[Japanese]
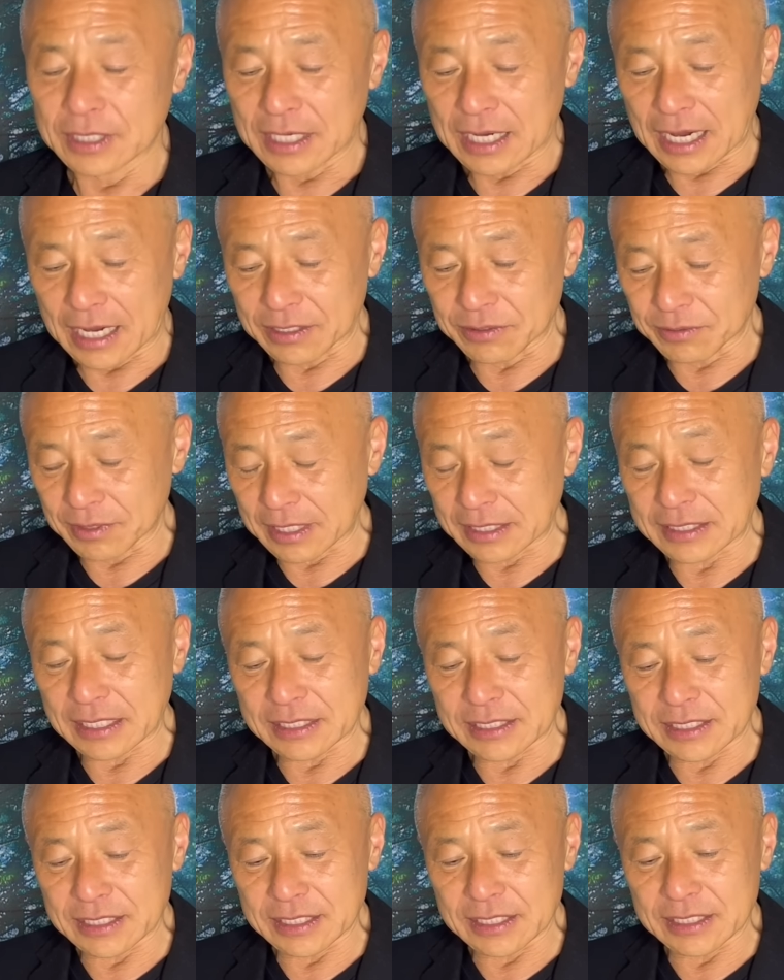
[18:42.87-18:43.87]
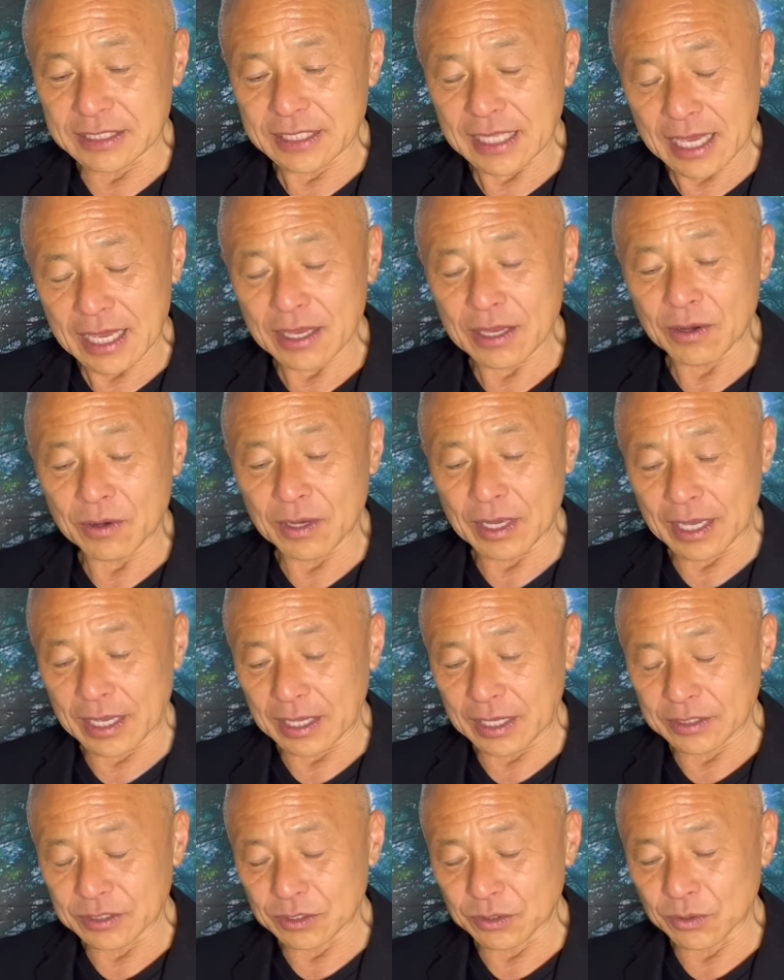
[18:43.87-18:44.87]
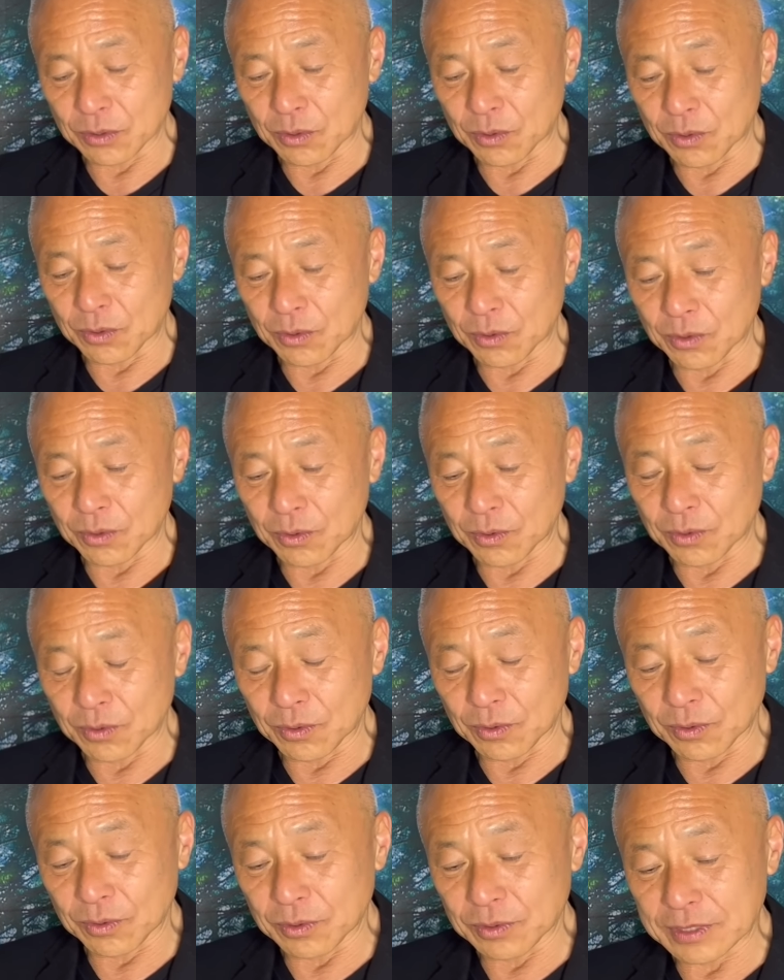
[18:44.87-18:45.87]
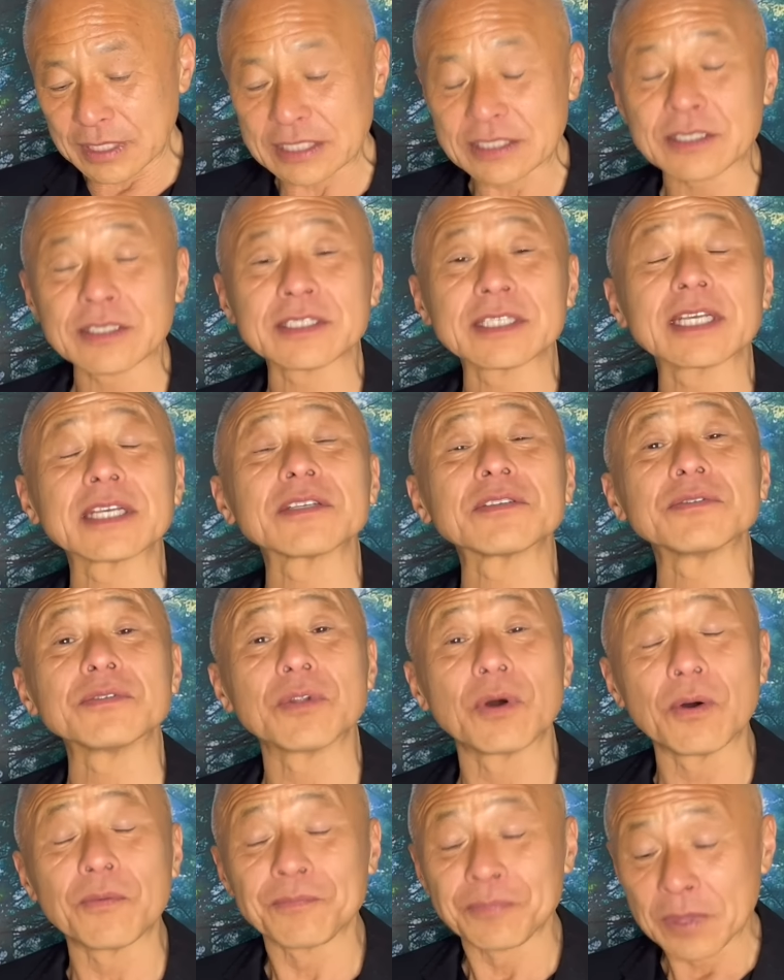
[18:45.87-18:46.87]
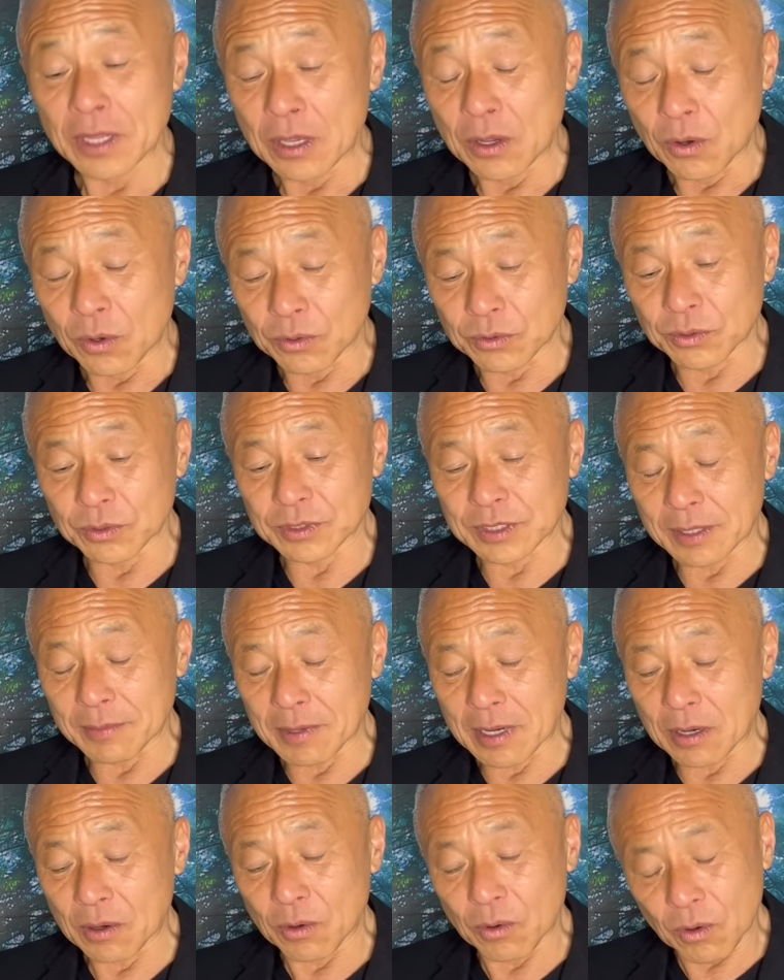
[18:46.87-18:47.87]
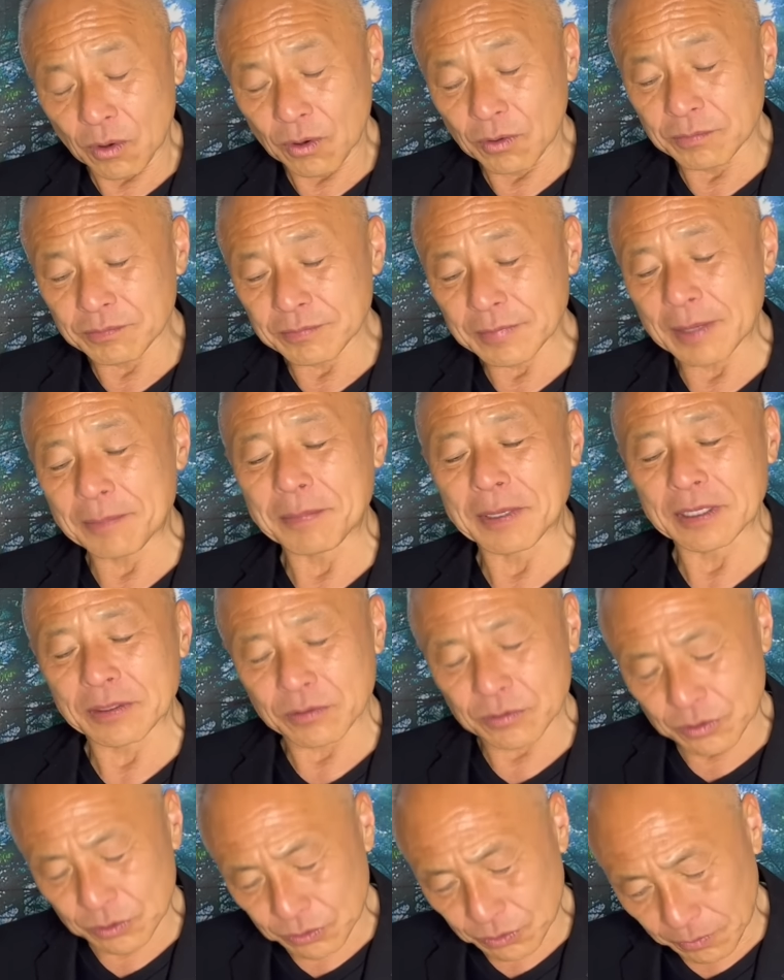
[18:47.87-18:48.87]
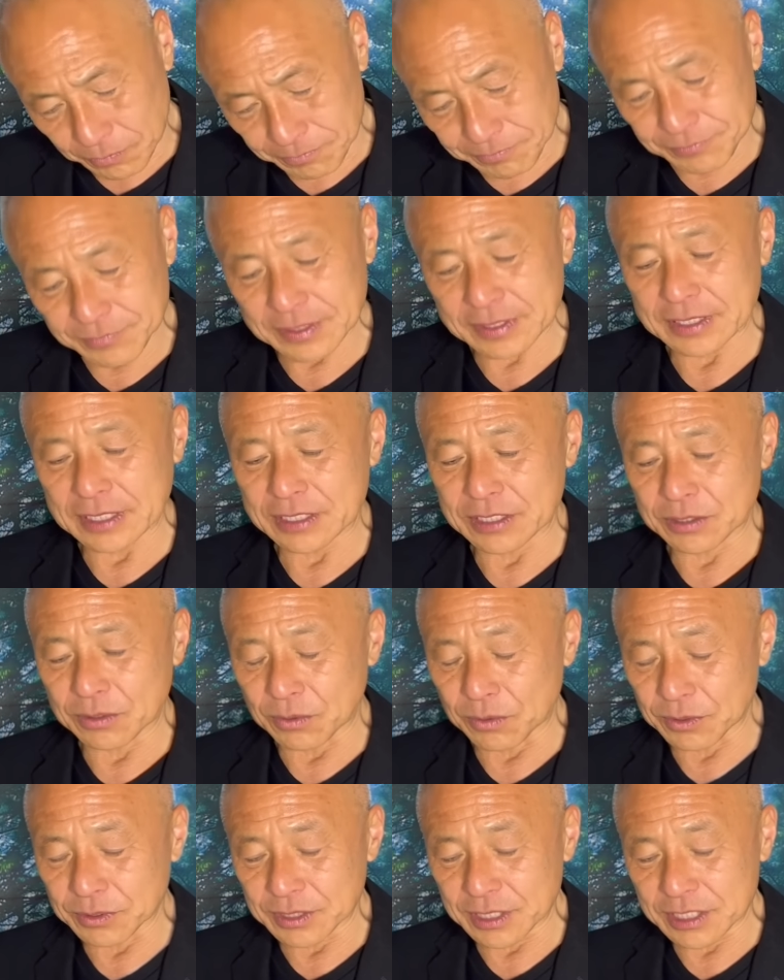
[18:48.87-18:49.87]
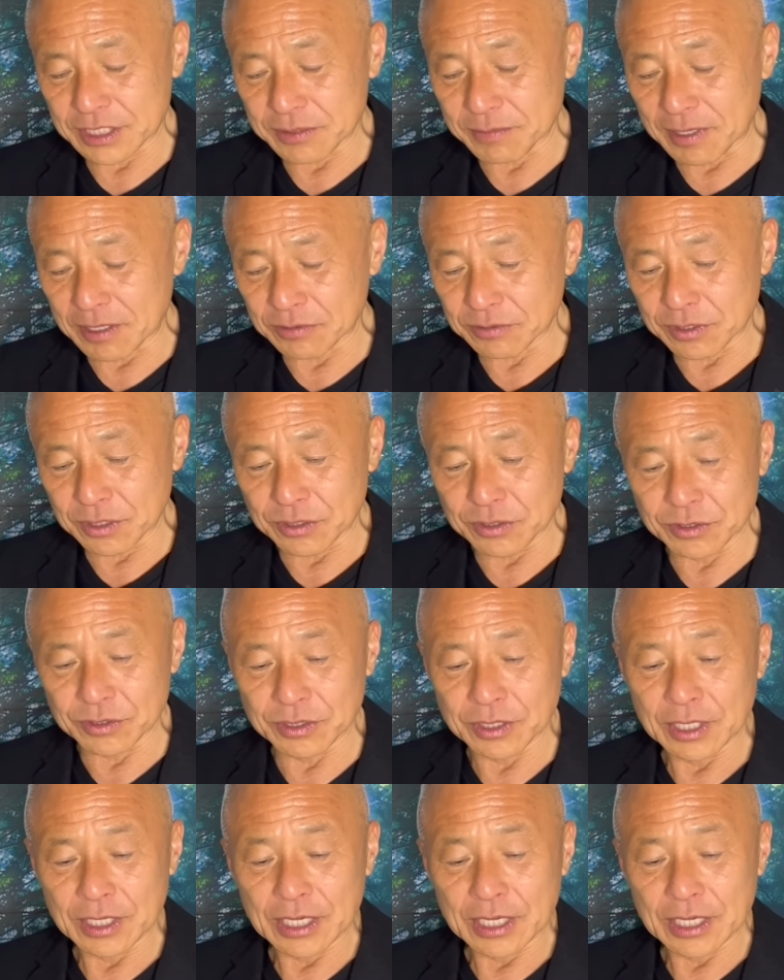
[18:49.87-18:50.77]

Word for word: ああいう形で、えー、その、辰之助君のお父様を、やっぱりちょっと刺し殺してしまうという、